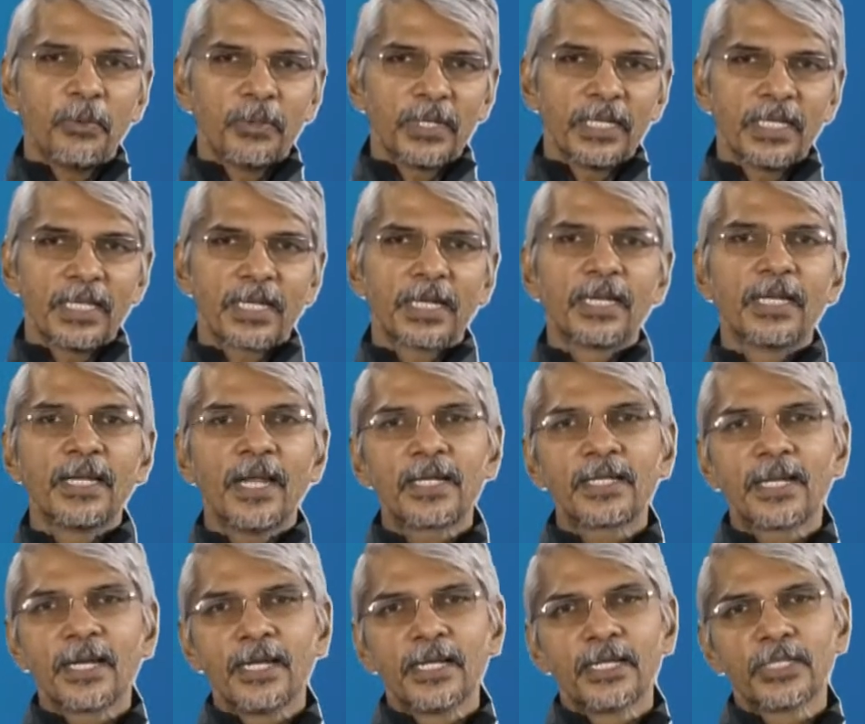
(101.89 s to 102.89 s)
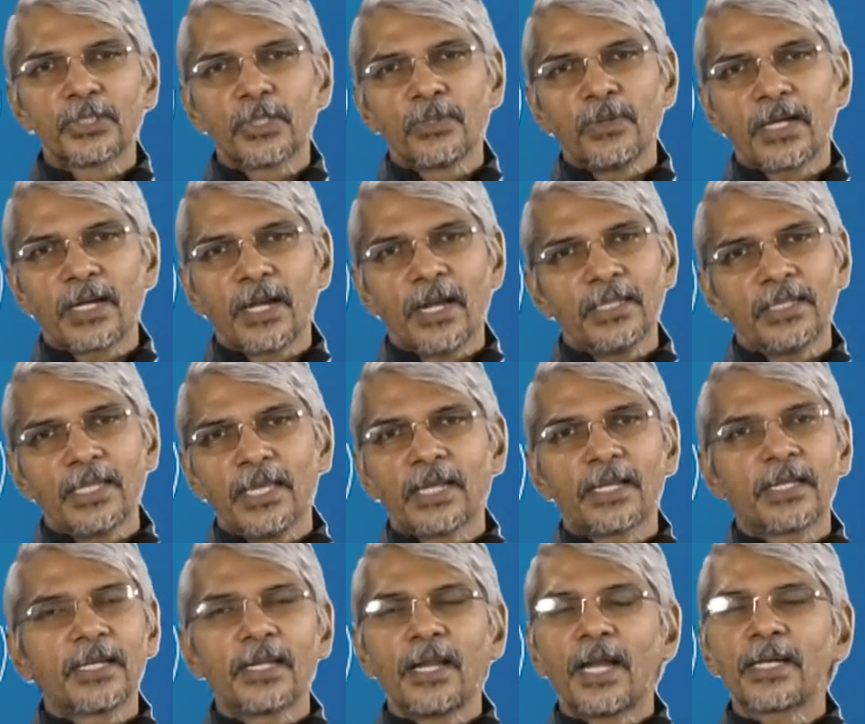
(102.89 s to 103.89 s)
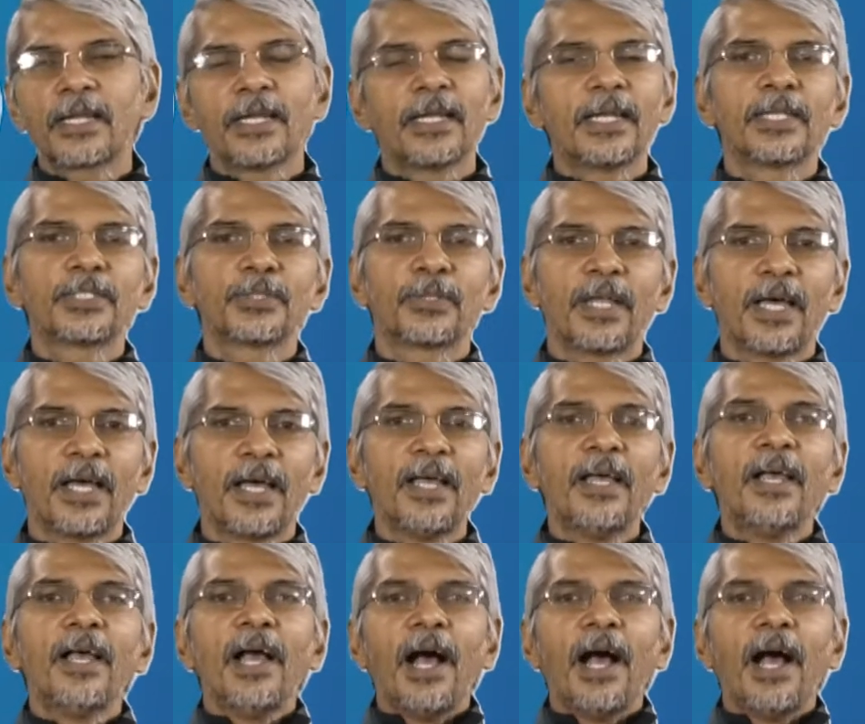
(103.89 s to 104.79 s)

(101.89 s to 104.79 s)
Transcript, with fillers: ஒரு இரண்டு நாட்கள் என்று சொல்வார்கள் அந்த இரண்டு நாட்கள் என்னன்னு சொன்னால்